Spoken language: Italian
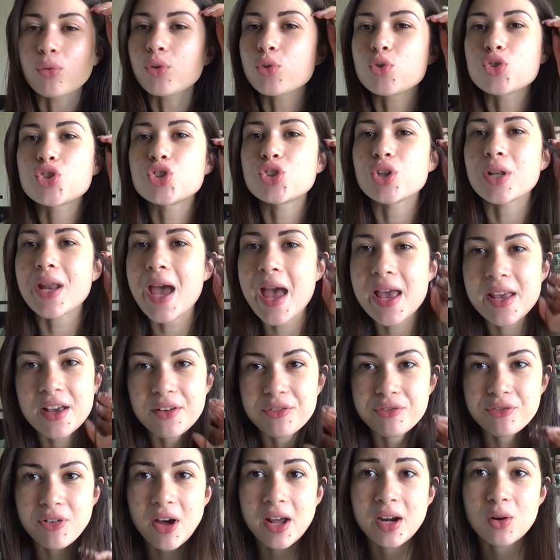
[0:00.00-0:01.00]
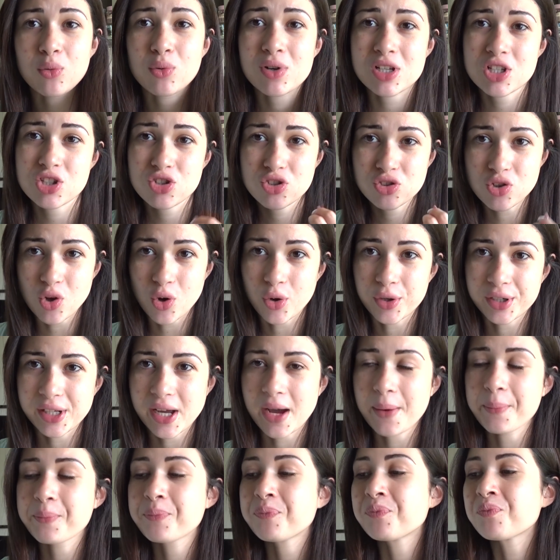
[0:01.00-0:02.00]
Non riuscirei a fare una
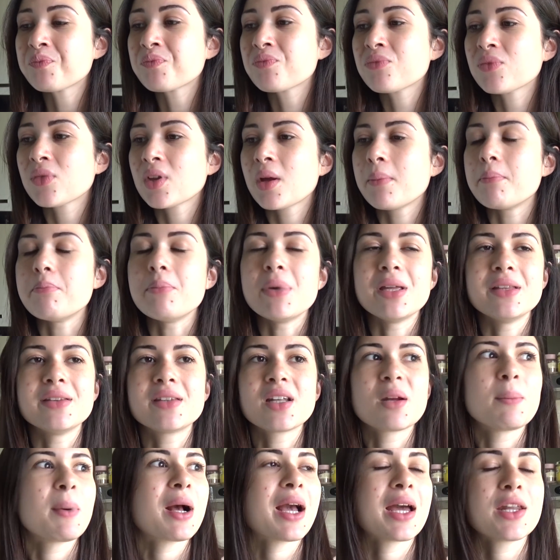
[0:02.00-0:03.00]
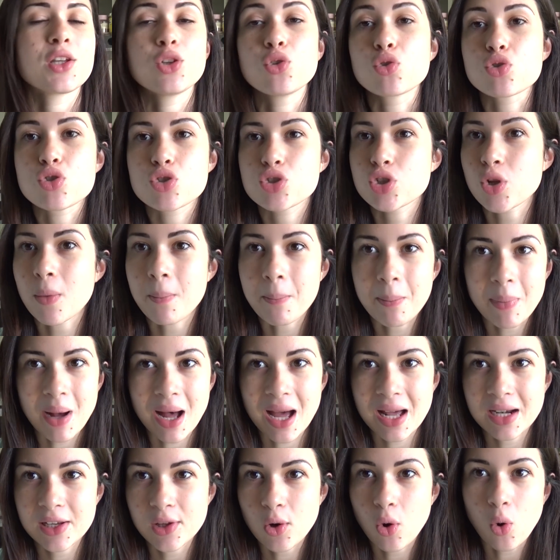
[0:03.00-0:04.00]
storia mentre magari io sto
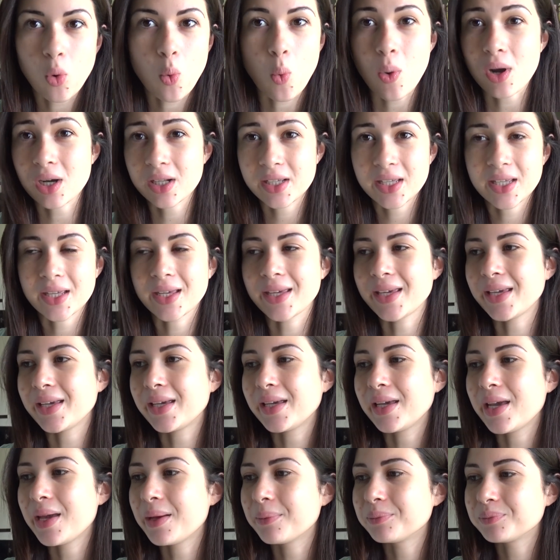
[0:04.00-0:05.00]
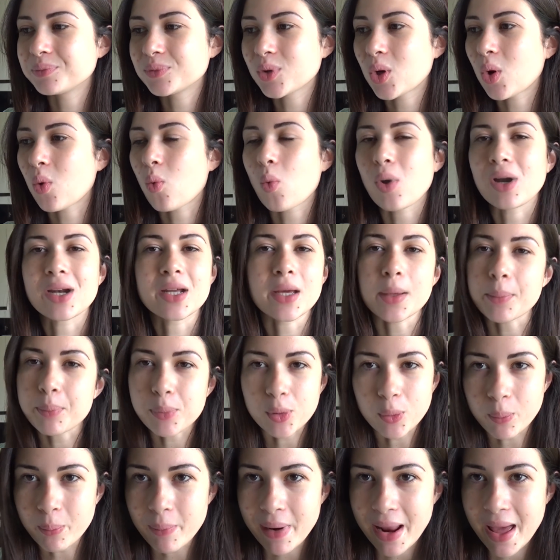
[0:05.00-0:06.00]
male o qualche, ho qualche
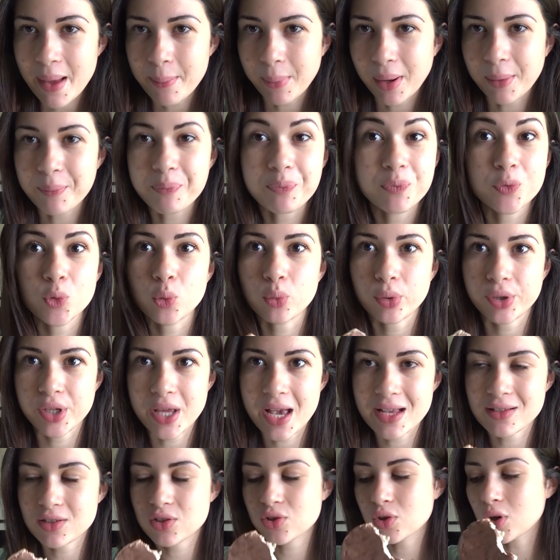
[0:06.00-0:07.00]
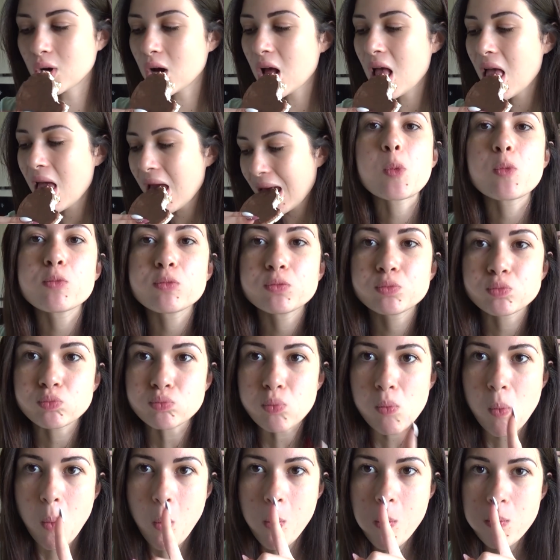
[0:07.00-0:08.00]
problema, non riesco.
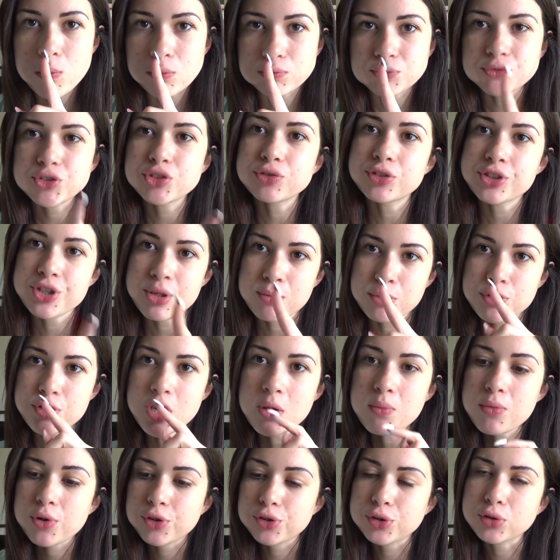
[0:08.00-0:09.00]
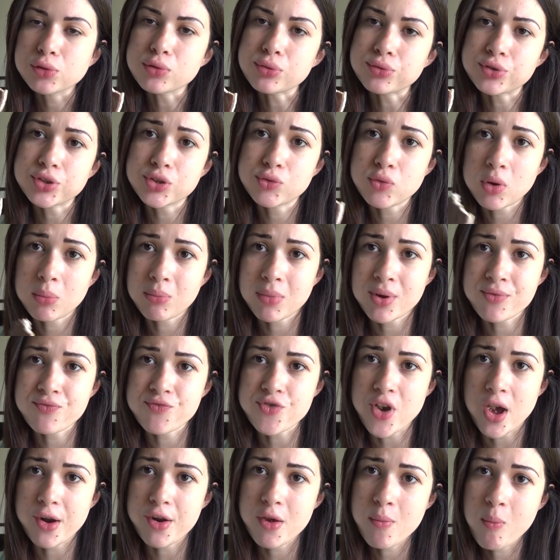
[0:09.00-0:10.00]
Ci vediamo dopo, io continuo a
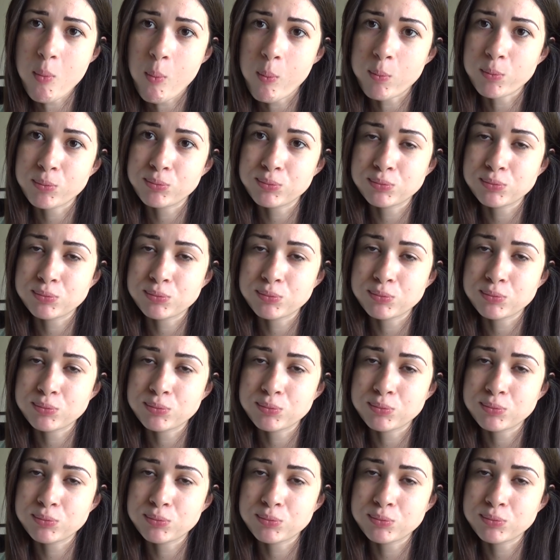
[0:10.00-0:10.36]
mangiare.